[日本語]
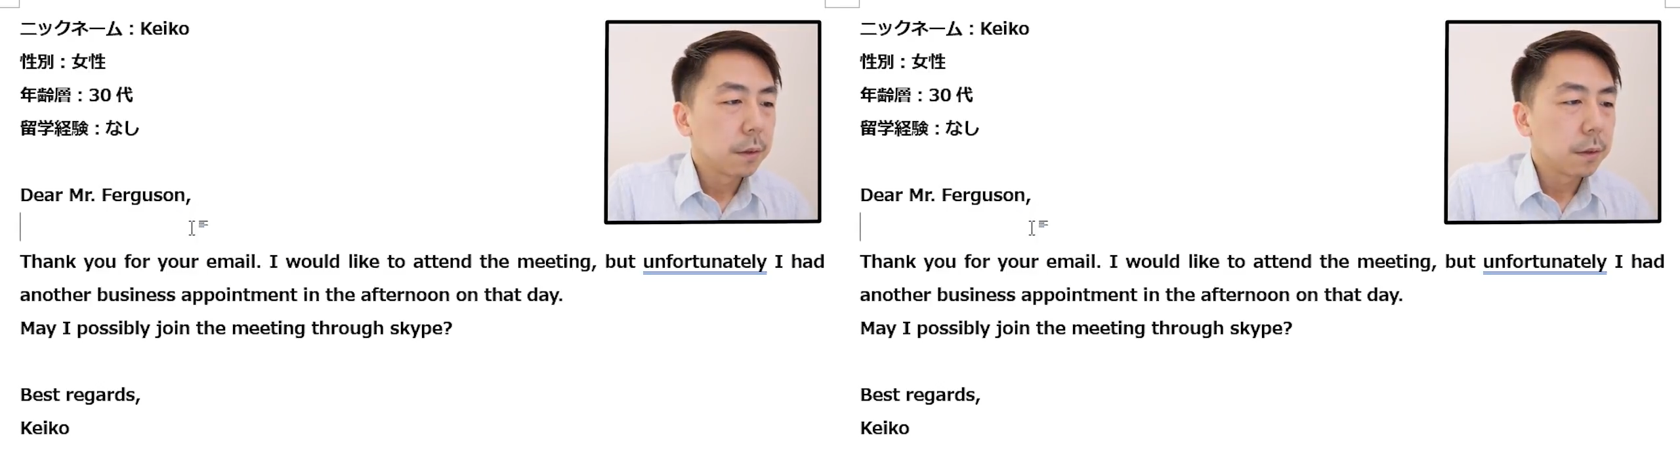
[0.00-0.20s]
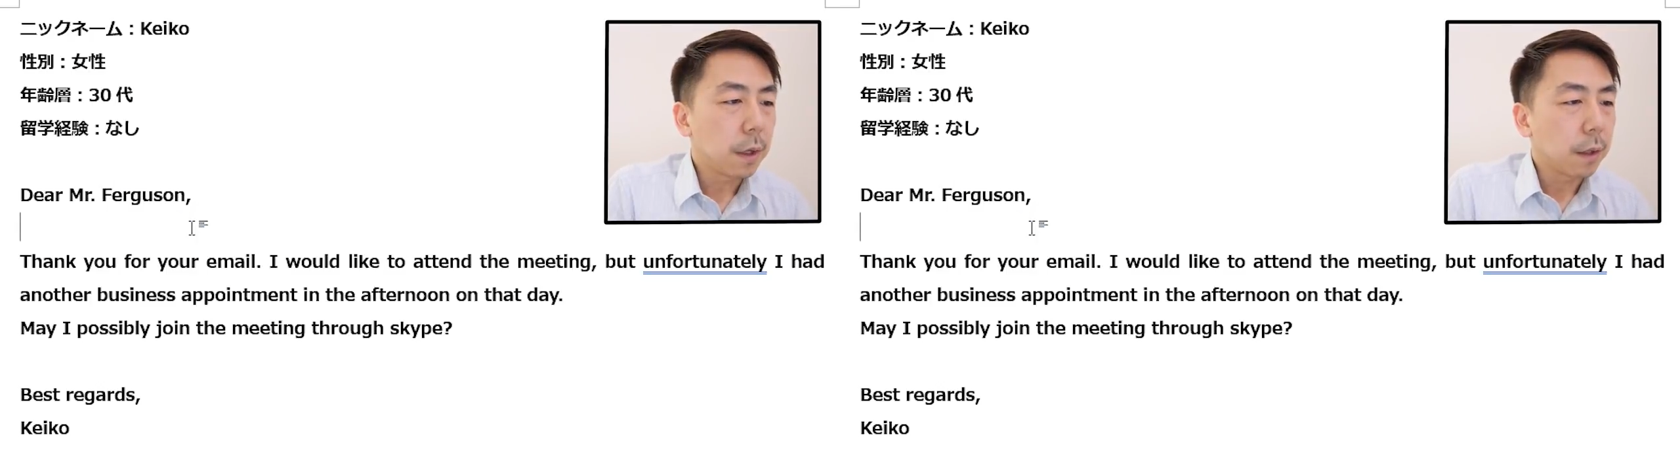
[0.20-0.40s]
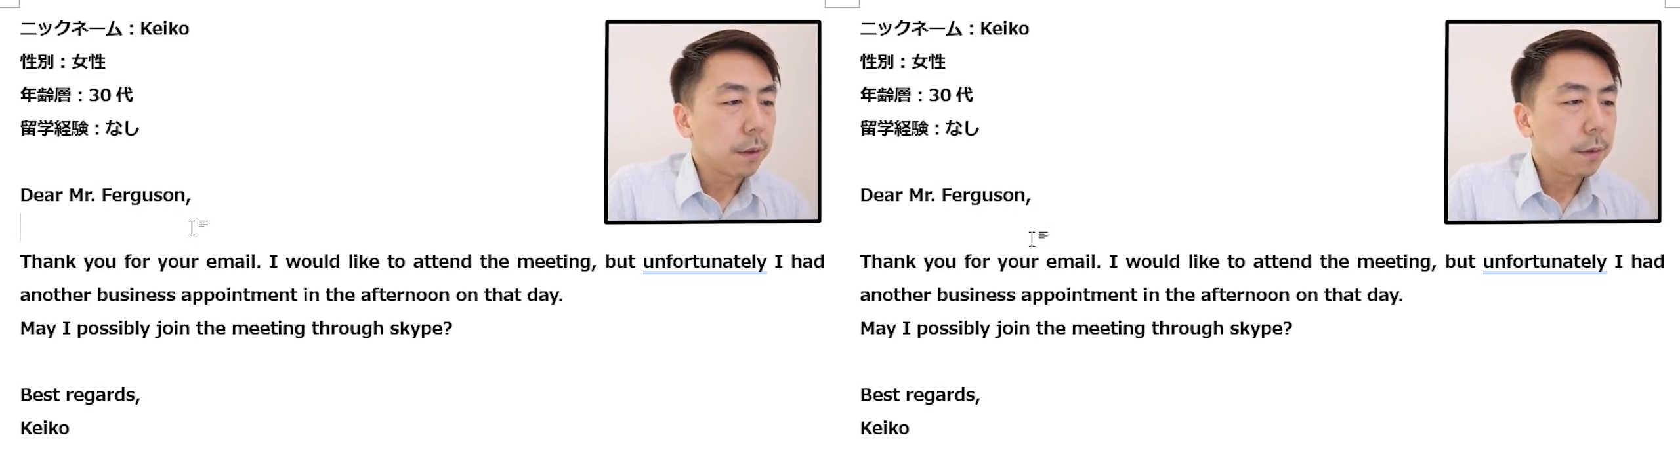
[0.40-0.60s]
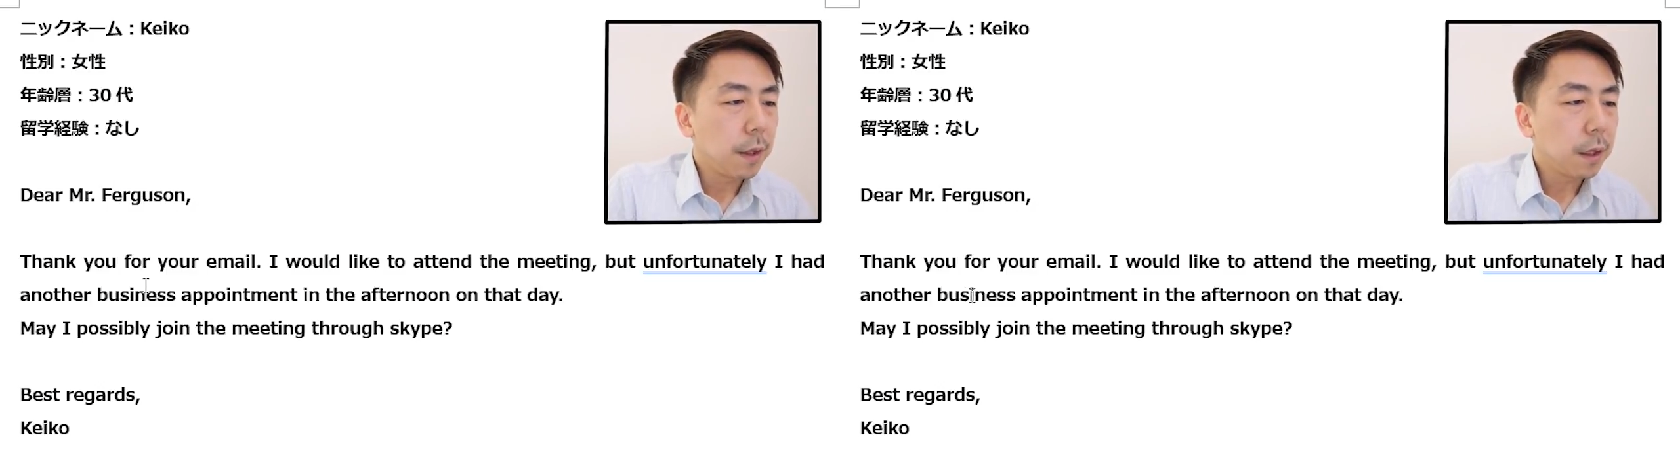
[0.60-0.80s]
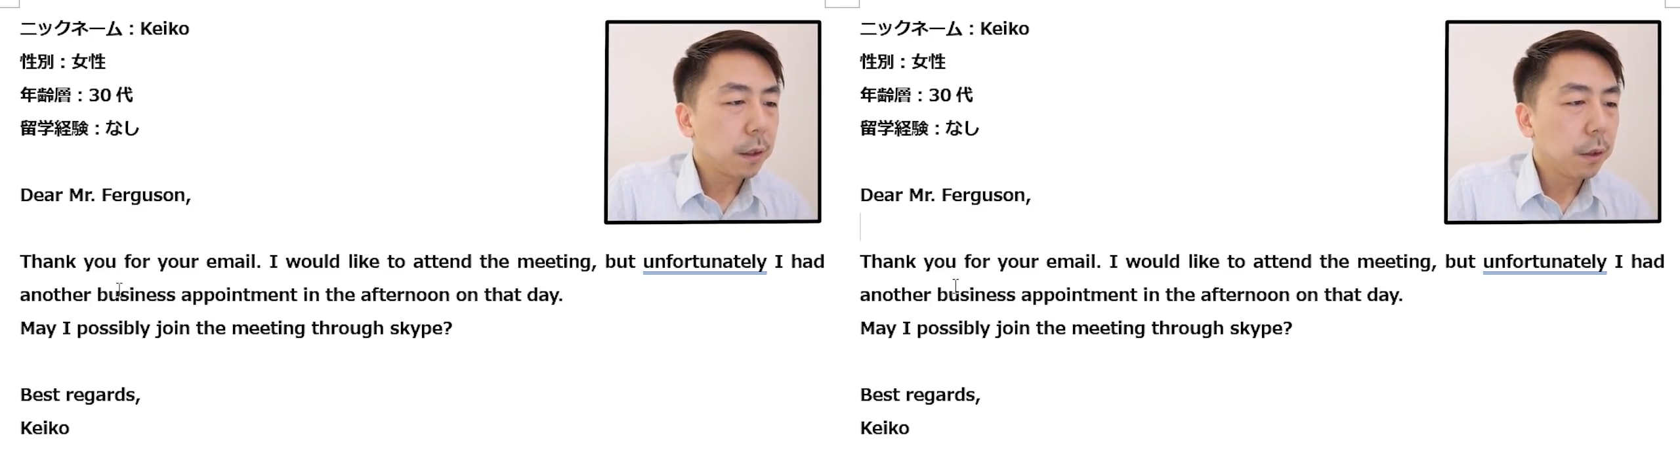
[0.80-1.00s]
うさあ
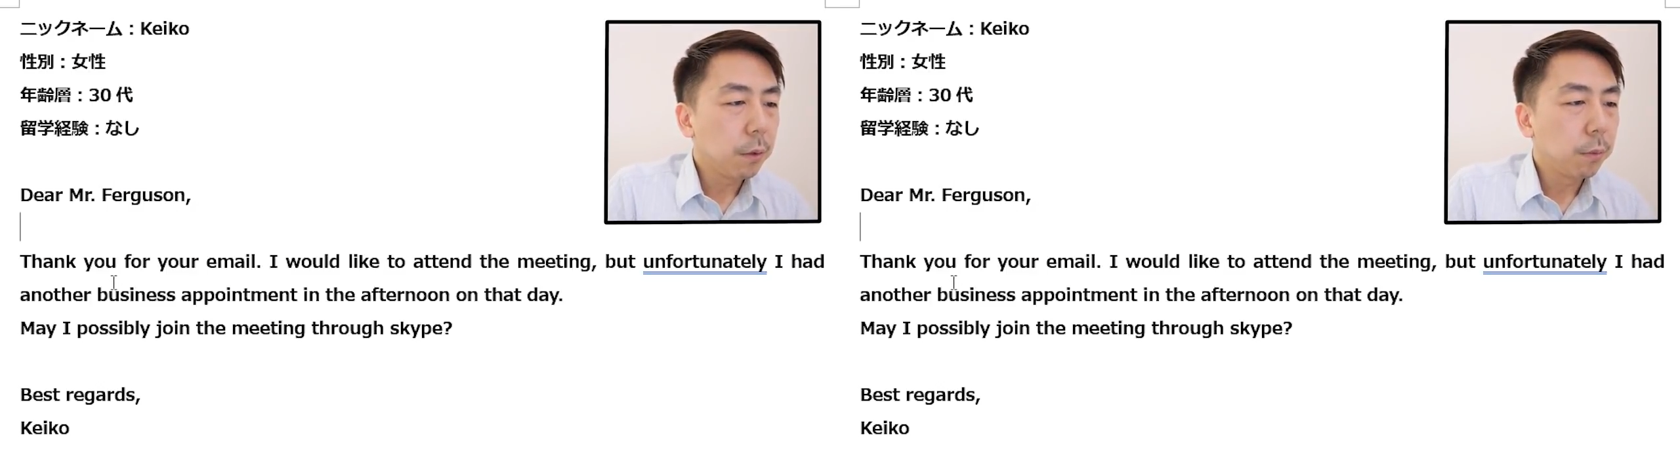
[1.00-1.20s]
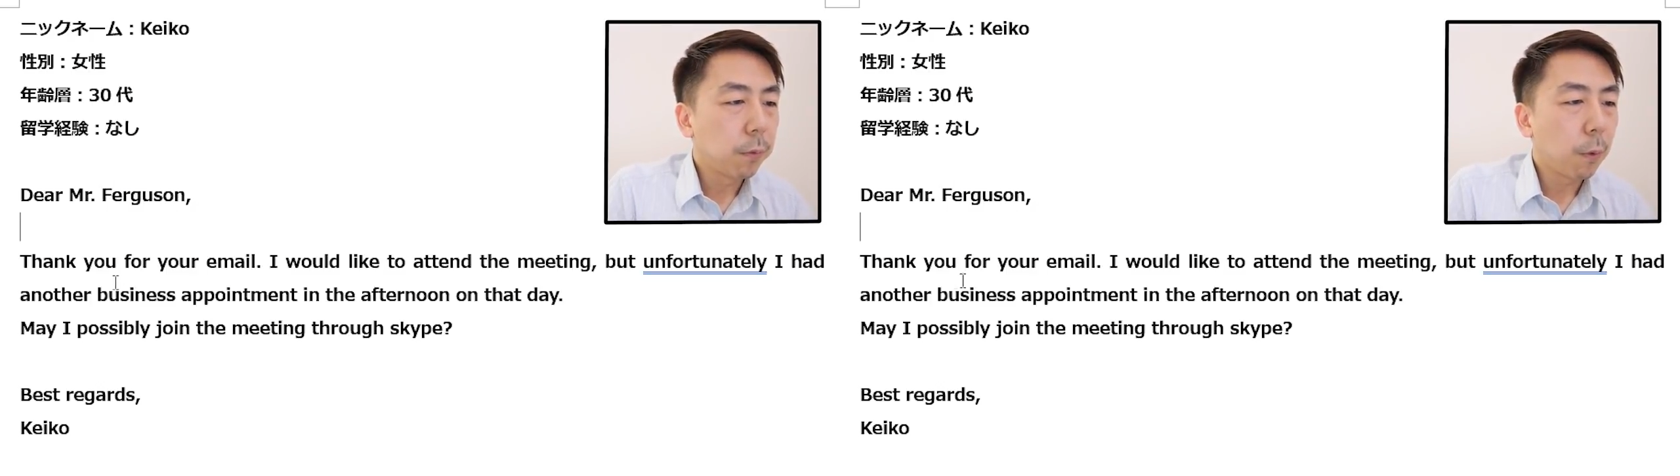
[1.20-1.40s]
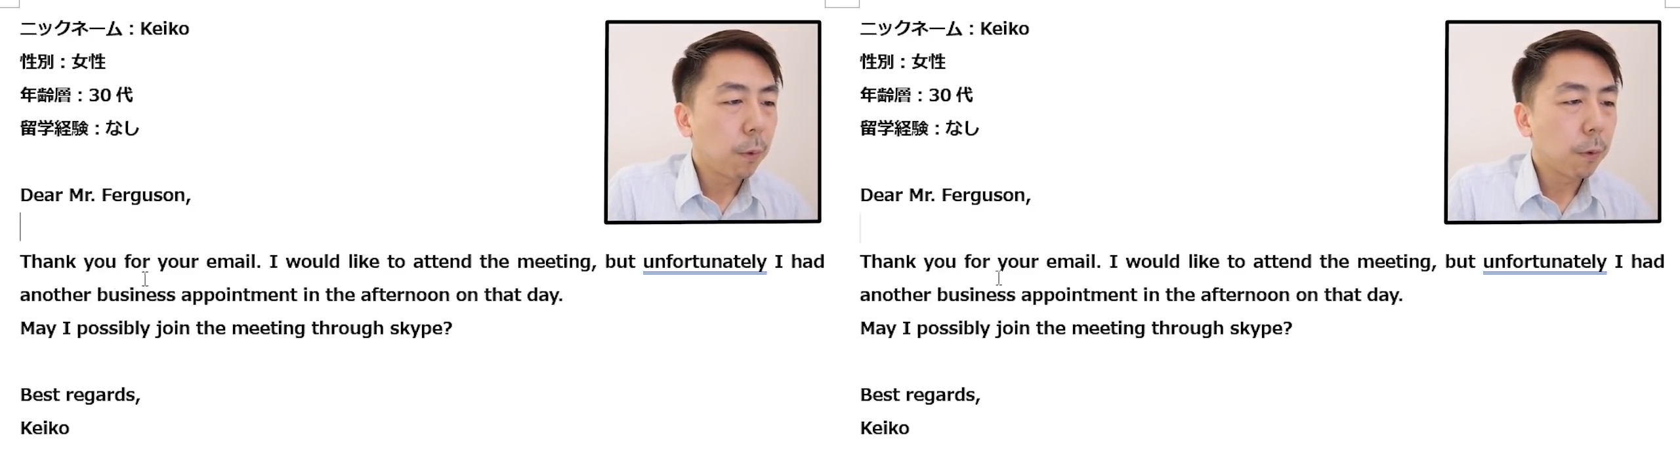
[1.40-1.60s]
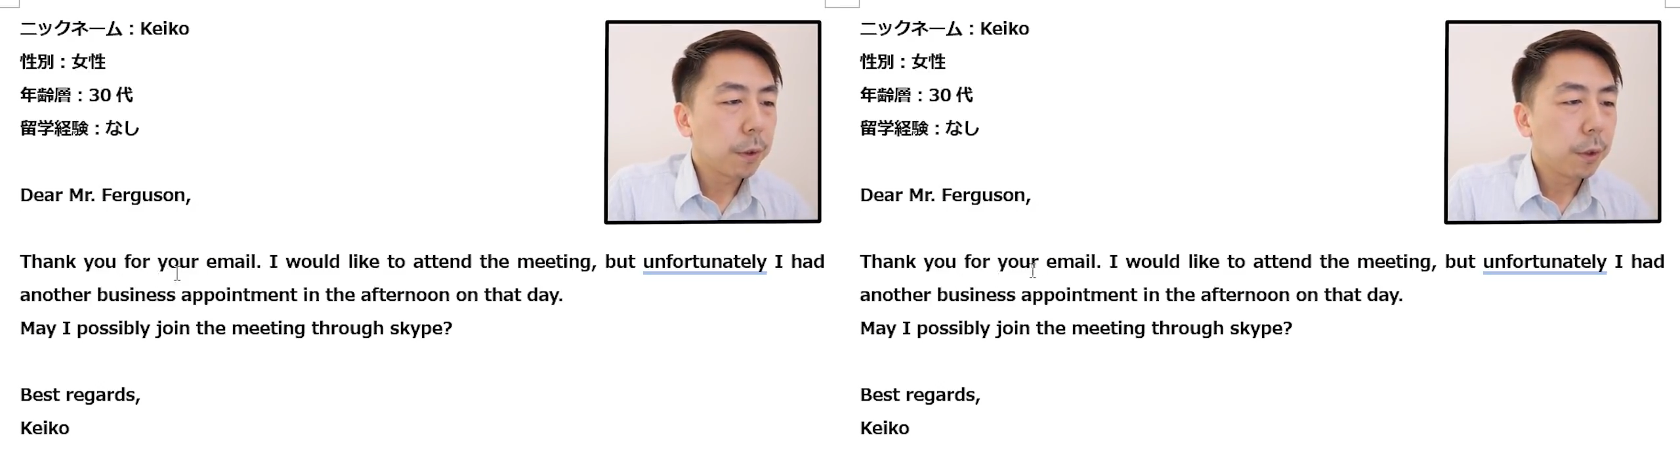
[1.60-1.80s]
Thank you for